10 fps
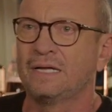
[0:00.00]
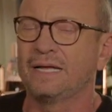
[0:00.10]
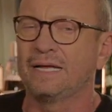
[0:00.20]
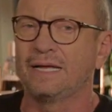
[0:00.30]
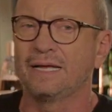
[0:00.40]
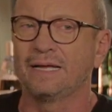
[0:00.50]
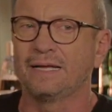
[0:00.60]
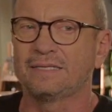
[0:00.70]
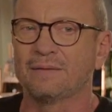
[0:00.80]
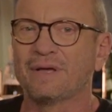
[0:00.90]

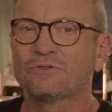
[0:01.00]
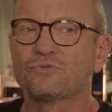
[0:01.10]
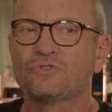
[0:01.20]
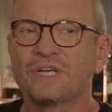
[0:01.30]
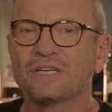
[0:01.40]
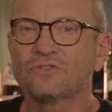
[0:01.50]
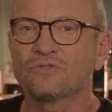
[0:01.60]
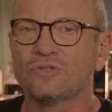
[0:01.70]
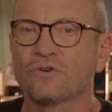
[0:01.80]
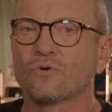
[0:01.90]
Eh, ti è mai
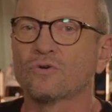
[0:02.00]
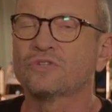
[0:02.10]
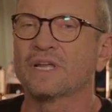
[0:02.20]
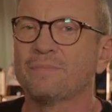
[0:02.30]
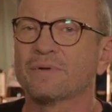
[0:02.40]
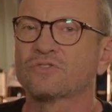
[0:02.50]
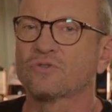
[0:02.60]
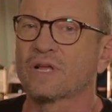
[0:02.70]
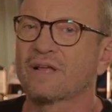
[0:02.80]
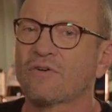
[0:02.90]
successo di conoscere
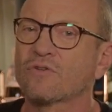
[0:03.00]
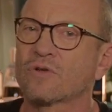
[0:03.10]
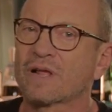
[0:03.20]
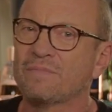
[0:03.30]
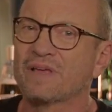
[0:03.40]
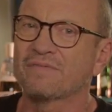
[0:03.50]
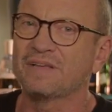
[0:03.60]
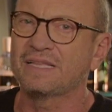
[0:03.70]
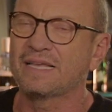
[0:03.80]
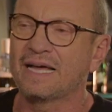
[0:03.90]
persone che vogliono cambiare
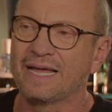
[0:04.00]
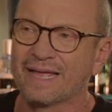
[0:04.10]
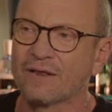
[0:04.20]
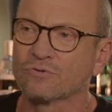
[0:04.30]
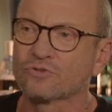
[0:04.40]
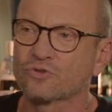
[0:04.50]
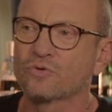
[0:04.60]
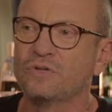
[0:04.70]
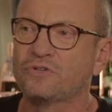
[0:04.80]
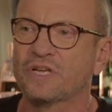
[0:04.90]
vita e che non
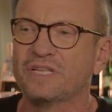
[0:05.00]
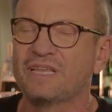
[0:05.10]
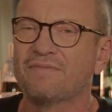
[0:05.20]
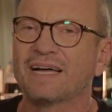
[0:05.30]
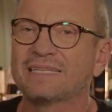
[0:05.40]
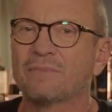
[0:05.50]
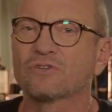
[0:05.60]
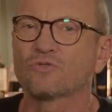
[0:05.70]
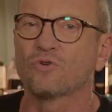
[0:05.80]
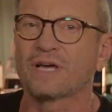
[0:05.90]
sono incentivate ma
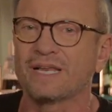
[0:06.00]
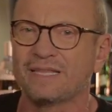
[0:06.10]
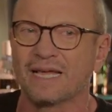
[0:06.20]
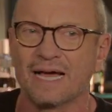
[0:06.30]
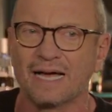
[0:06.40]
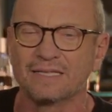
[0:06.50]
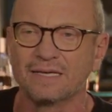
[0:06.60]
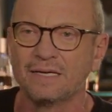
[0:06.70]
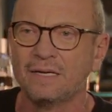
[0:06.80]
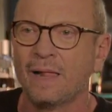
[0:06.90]
sono
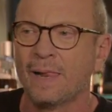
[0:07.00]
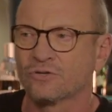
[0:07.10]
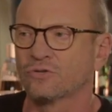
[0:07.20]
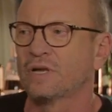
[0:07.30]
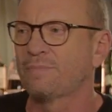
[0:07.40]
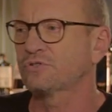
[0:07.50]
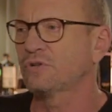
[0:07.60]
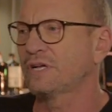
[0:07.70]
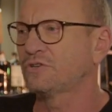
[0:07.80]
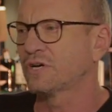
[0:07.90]
criticate? Sono le
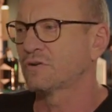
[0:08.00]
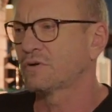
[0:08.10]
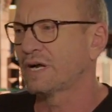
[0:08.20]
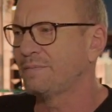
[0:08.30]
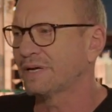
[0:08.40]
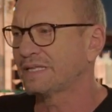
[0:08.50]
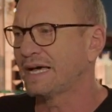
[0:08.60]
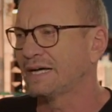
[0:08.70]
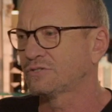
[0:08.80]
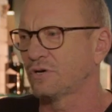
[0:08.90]
persone che scelgono la
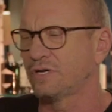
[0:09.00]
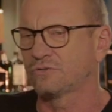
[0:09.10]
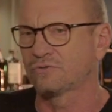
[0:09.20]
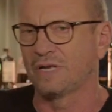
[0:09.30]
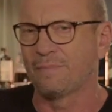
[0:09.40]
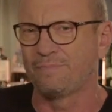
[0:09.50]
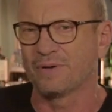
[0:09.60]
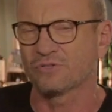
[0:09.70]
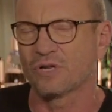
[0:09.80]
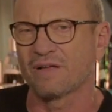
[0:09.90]
libertà, cioè le
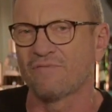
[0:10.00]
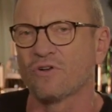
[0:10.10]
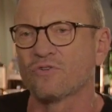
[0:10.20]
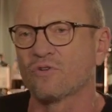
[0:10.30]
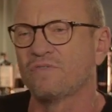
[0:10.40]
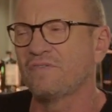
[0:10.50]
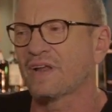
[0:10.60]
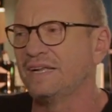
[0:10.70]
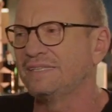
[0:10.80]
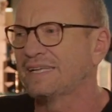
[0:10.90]
persone che vogliono
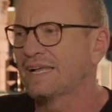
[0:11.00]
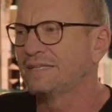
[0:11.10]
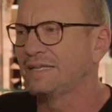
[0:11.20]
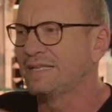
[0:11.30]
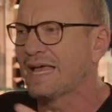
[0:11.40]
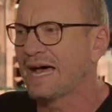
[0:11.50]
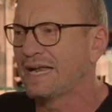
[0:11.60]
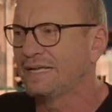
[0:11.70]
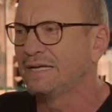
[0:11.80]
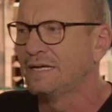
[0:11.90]
vivere all'insegna di
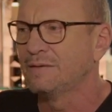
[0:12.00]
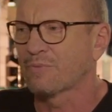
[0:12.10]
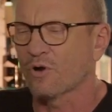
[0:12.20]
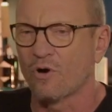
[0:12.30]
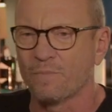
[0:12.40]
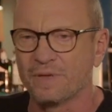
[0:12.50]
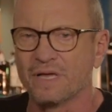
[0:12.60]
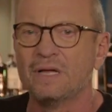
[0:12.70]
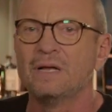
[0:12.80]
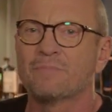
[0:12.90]
ideali propri.
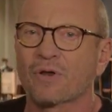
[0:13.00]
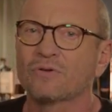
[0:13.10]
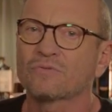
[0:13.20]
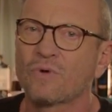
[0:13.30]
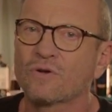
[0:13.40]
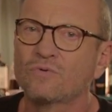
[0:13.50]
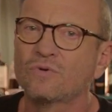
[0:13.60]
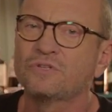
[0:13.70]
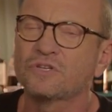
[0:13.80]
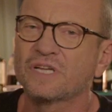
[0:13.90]
Però
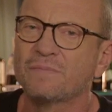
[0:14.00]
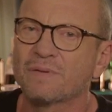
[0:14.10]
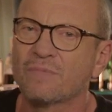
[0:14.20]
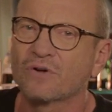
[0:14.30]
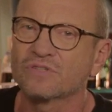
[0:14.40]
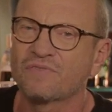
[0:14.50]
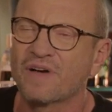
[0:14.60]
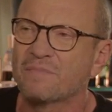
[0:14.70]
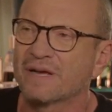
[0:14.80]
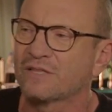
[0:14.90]
qualcuno dice sempre ma cosa
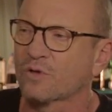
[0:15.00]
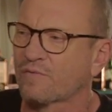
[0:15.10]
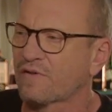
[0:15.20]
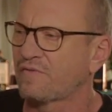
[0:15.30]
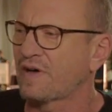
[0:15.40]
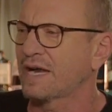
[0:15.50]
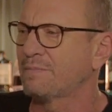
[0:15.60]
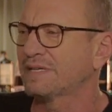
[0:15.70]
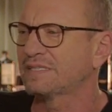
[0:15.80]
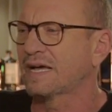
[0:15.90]
fai, ma chi te lo fa fare,
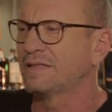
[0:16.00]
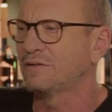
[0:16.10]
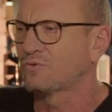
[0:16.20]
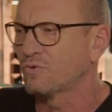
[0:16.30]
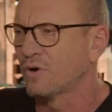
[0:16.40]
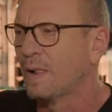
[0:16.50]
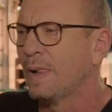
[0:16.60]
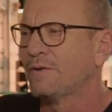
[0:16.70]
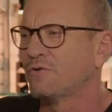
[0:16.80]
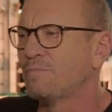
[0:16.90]
ma stai nel tuo
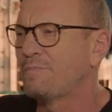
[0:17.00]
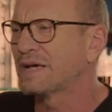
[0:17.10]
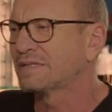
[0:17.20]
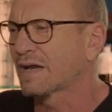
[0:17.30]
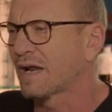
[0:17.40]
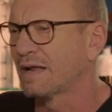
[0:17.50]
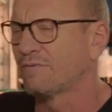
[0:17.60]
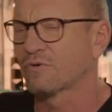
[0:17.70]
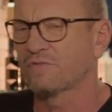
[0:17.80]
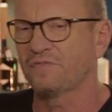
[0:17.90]
non perdere il
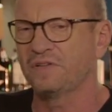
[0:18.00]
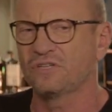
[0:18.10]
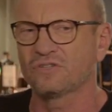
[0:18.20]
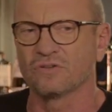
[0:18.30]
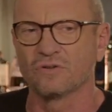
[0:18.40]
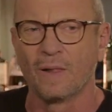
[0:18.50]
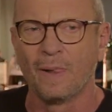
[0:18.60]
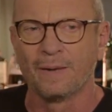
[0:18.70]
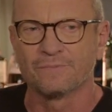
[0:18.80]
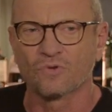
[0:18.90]
lavoro fisso,
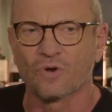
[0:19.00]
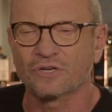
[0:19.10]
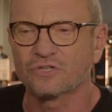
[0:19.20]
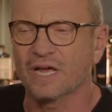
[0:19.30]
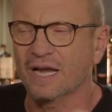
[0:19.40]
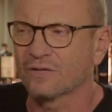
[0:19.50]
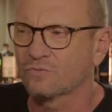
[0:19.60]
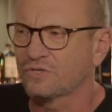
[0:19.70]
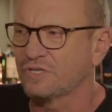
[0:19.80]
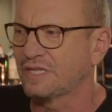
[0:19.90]
non lasciare la
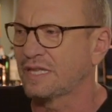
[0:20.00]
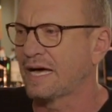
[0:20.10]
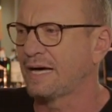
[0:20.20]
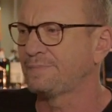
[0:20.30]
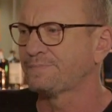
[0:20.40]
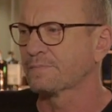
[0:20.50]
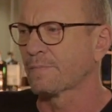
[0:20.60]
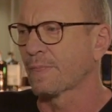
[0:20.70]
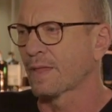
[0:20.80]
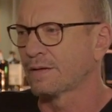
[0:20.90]
tua città.
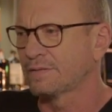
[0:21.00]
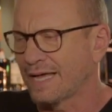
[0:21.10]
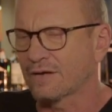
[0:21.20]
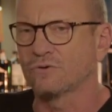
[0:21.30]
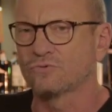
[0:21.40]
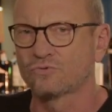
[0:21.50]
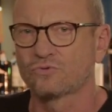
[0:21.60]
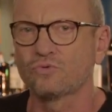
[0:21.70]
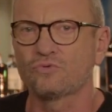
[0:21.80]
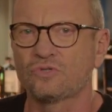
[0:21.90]
Ecco,
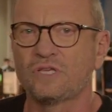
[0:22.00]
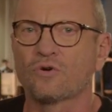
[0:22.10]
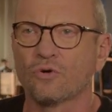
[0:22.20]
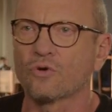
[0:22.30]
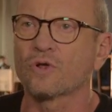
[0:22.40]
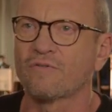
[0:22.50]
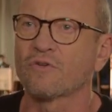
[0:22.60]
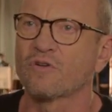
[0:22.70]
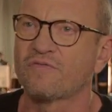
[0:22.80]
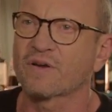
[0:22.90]
tutti coloro che
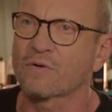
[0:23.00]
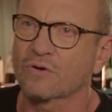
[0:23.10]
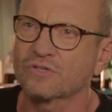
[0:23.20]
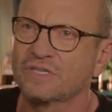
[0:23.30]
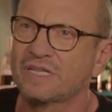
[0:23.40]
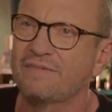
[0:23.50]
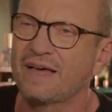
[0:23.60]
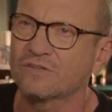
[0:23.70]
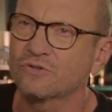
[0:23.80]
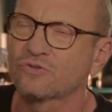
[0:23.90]
vogliono fare qualcosa di
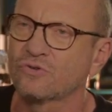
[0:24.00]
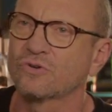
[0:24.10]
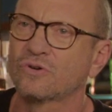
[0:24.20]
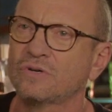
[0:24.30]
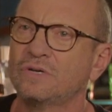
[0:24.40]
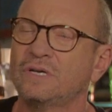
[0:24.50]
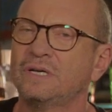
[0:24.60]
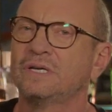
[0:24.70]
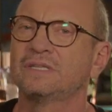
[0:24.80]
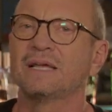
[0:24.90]
diverso sono
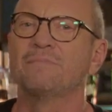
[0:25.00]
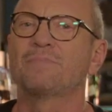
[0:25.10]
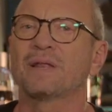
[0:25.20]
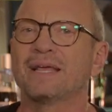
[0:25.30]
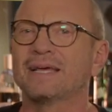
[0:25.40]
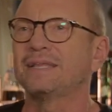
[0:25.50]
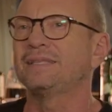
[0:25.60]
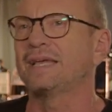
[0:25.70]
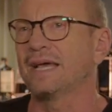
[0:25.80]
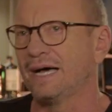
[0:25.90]
sempre
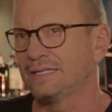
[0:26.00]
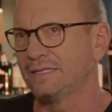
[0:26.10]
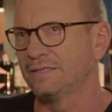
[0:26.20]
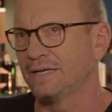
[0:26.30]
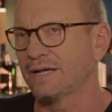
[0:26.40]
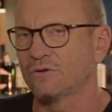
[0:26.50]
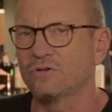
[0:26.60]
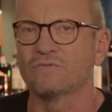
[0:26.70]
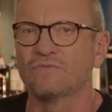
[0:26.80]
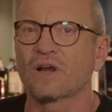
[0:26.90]
criticati. Ecco,
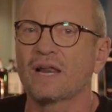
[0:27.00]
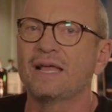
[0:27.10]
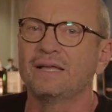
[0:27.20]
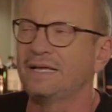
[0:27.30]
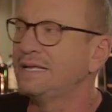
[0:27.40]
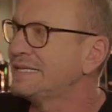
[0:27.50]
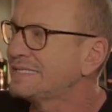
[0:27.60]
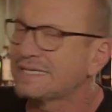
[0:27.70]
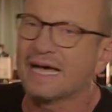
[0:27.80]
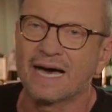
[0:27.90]
io vorrei
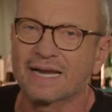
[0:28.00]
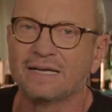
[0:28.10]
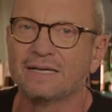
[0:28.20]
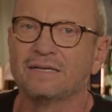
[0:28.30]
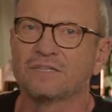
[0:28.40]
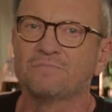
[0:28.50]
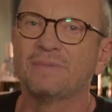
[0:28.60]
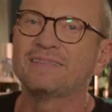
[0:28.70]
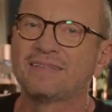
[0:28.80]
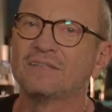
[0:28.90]
iniziare
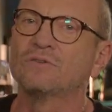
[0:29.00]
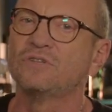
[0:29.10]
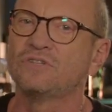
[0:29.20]
smettendo